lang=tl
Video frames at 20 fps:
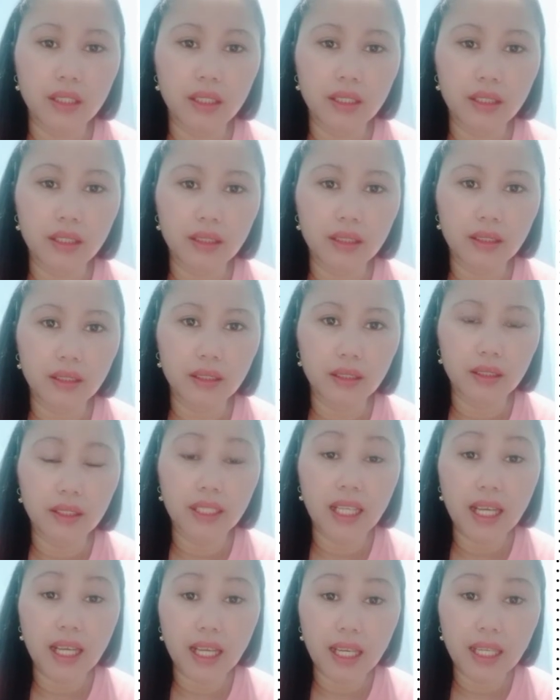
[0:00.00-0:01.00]
uh,
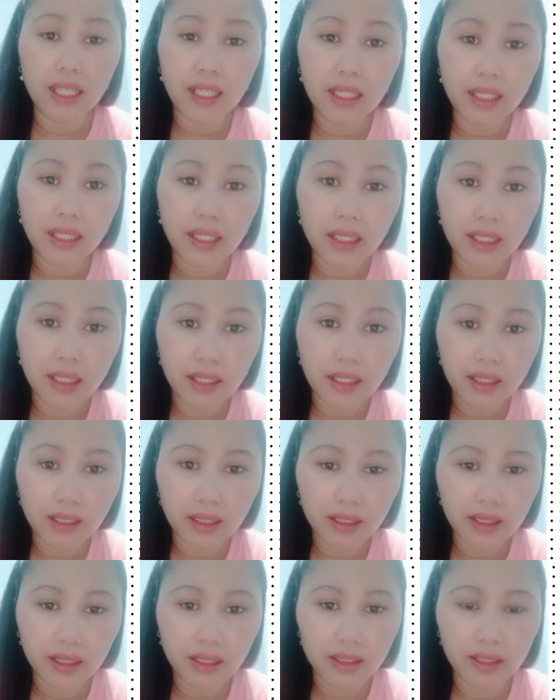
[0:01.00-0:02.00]
nag-aalala
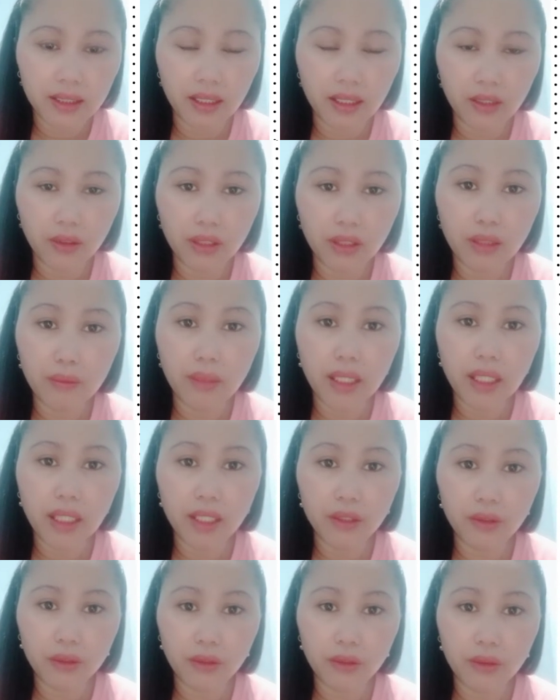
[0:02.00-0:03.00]
kasi yung iba
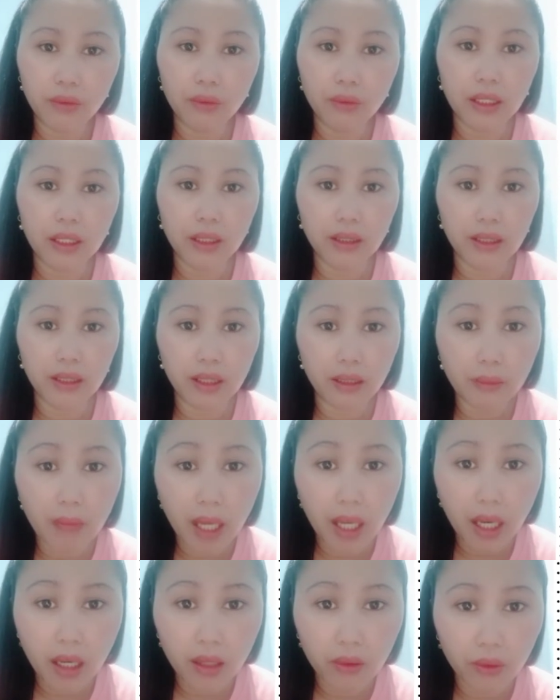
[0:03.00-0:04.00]
ngayon walang
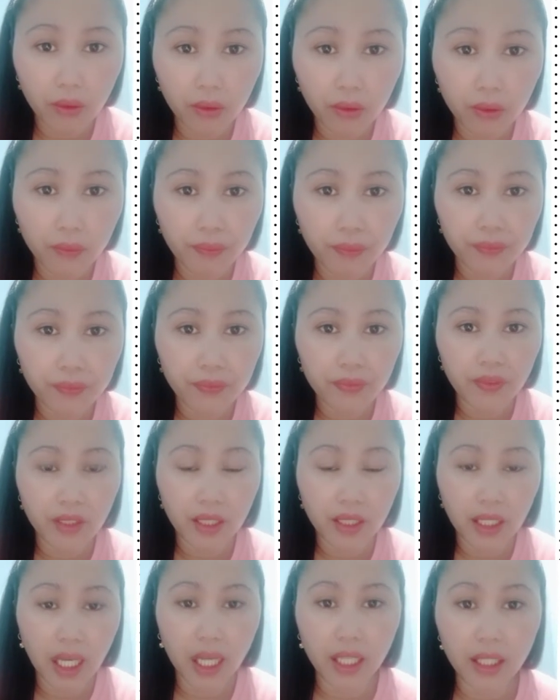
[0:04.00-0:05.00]
trabaho
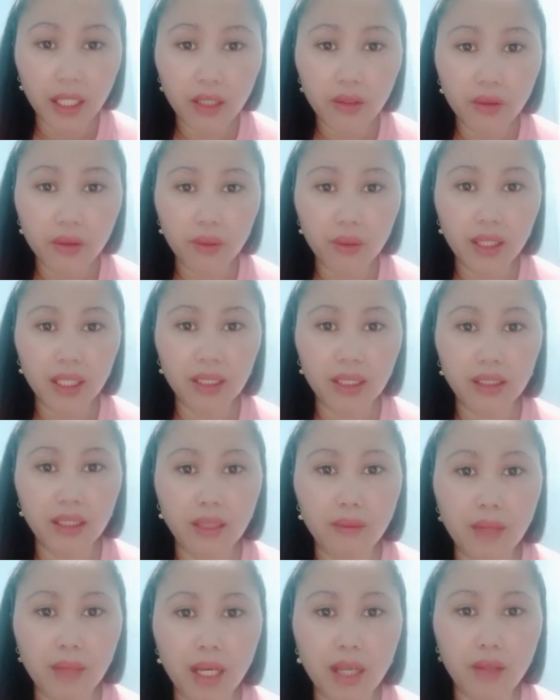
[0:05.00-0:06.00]
gaya ko walang
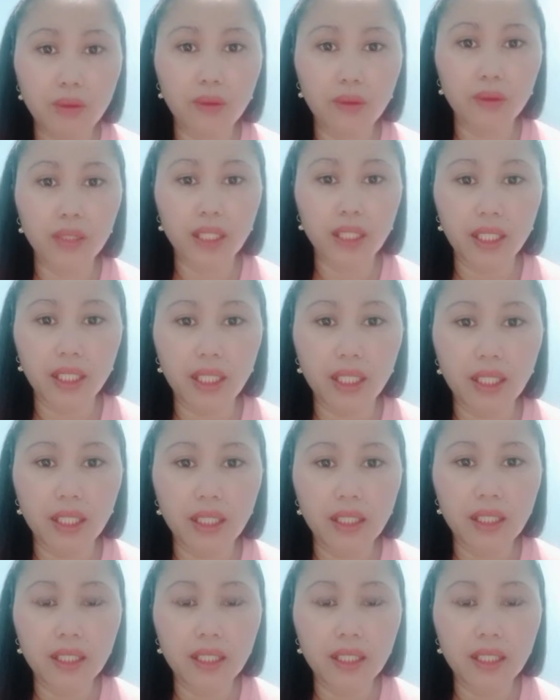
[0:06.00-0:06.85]
trabaho kaya